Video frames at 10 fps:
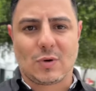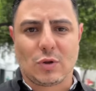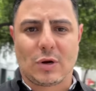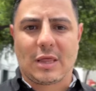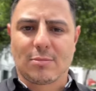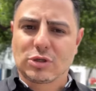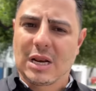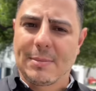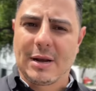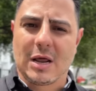cuando quedamos
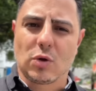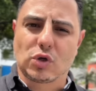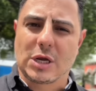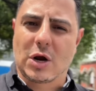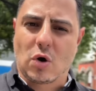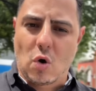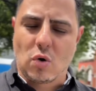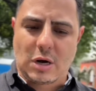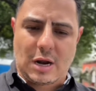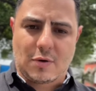eliminados en
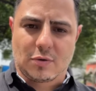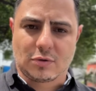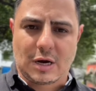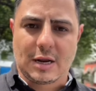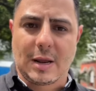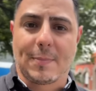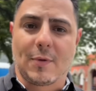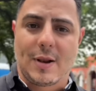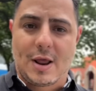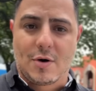Conca contra el equipo
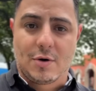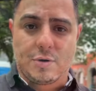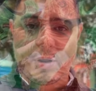de León,